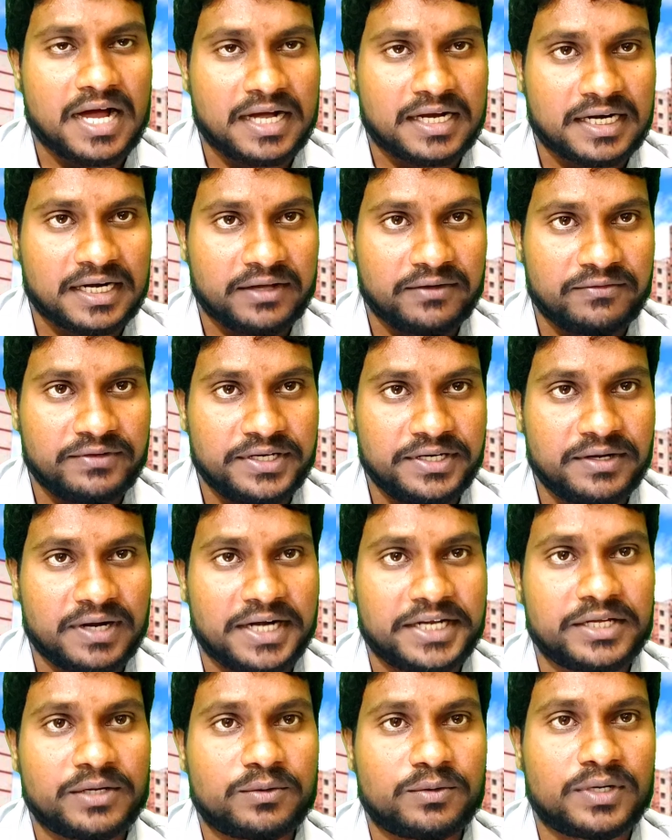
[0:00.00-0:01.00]
అక్కడ వీరు
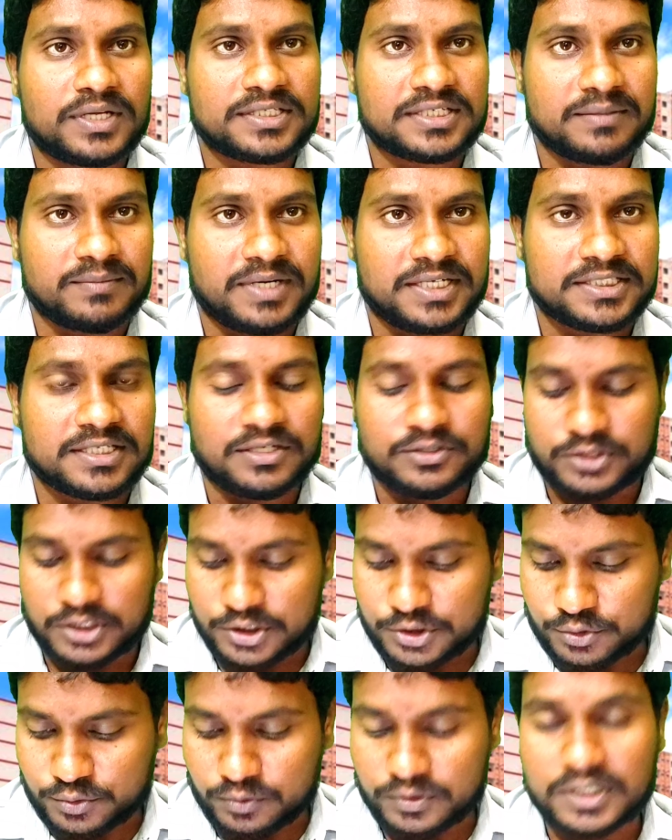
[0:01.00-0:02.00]
అడిగి కూడా సమాచారం
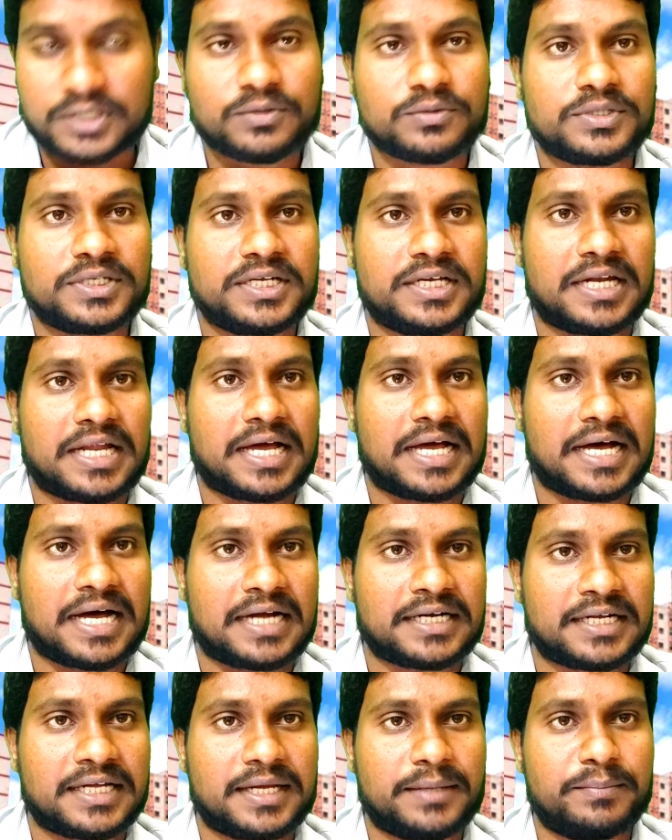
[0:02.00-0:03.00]
తెలుసుకున్నట్టుంది ఇలా
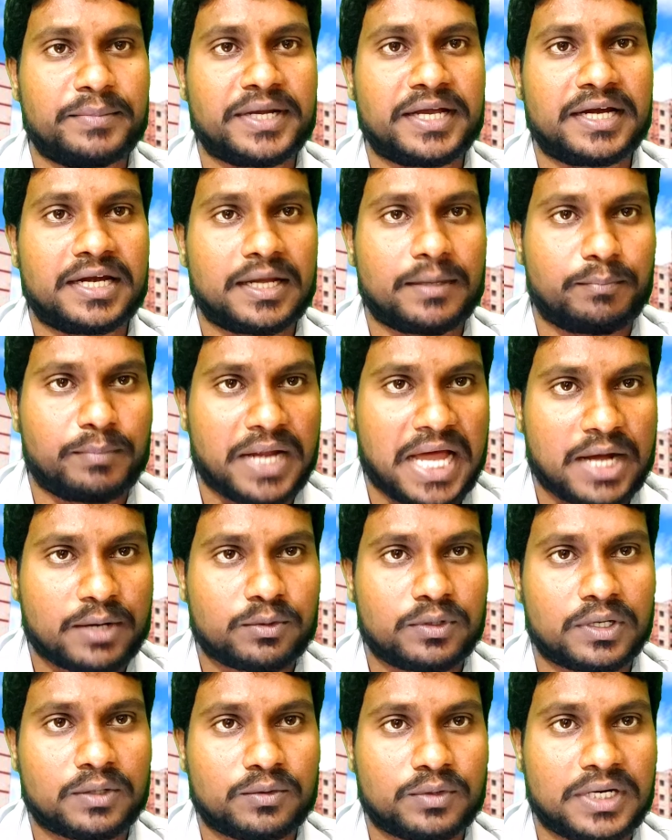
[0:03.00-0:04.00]
అంటే మిగిలిన
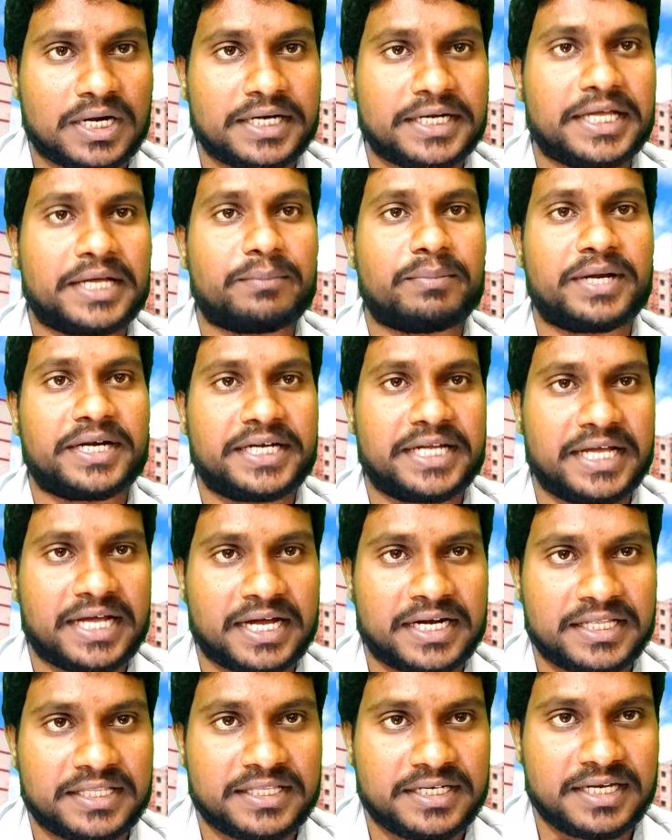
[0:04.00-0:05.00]
బ్లాక్ కూడా డే బై డే
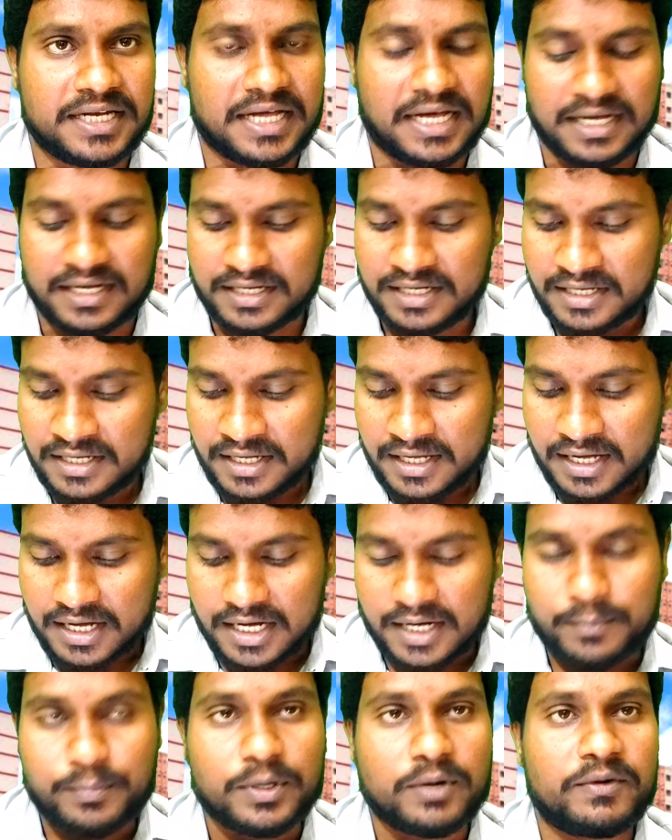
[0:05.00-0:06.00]
అనేది ఇలా
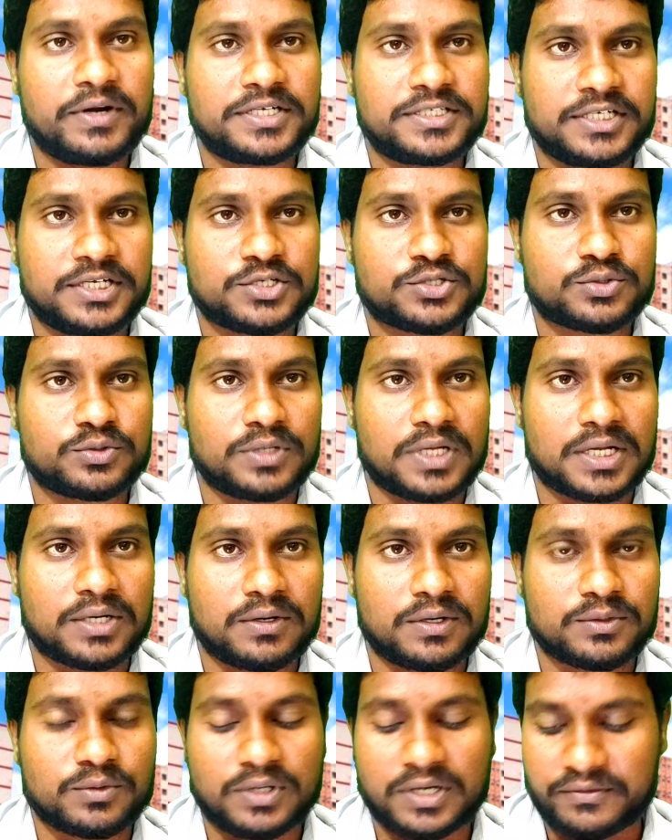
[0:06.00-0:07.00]
ప్రొవైడ్ చేస్తున్నారు
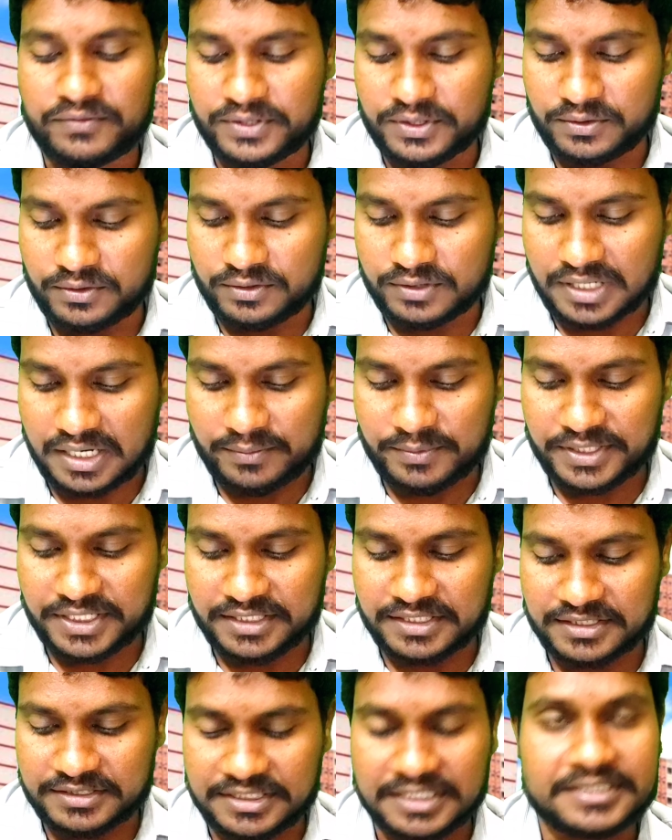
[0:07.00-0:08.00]
అని కూడా మీరు కామెంట్
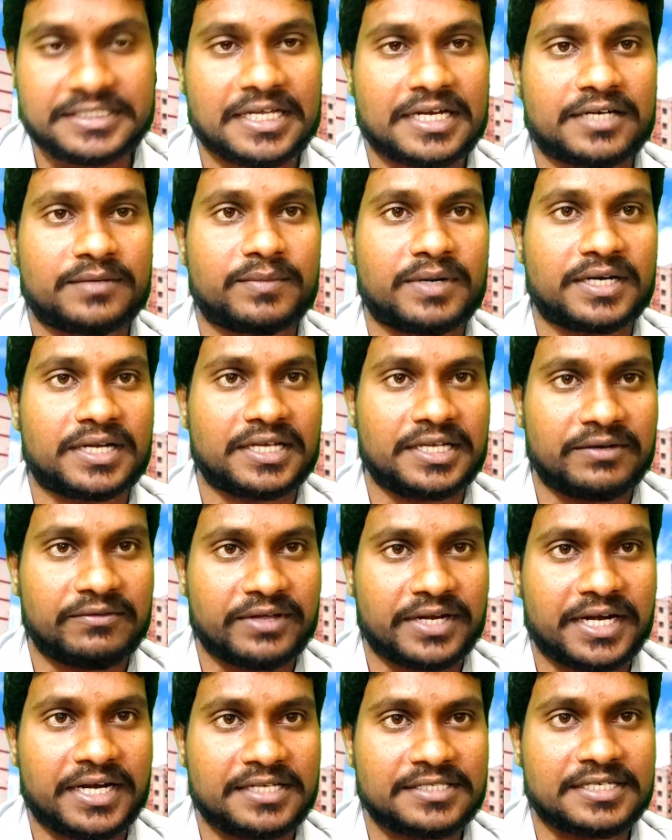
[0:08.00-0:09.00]
అయితే చేశారనమాట
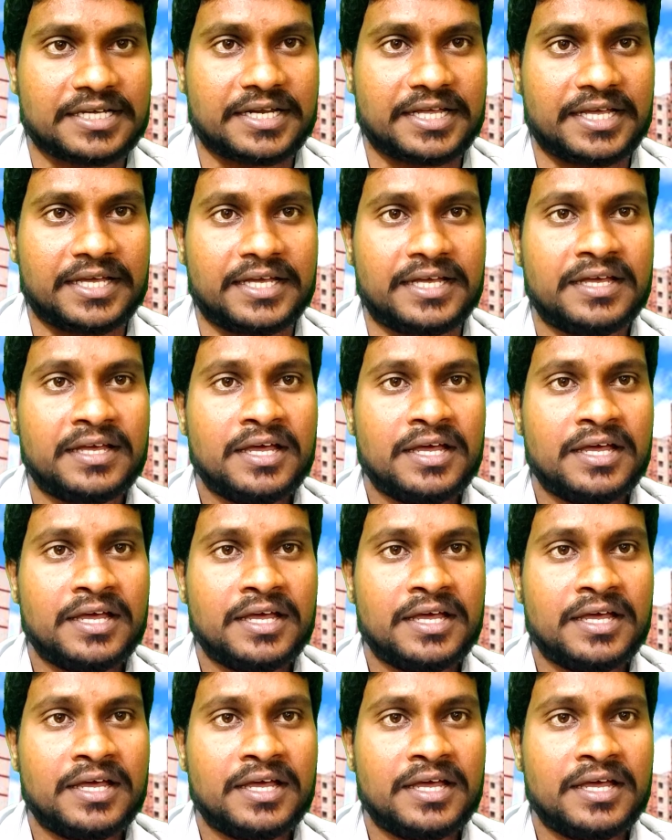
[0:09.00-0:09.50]
ఎవరైనా సరే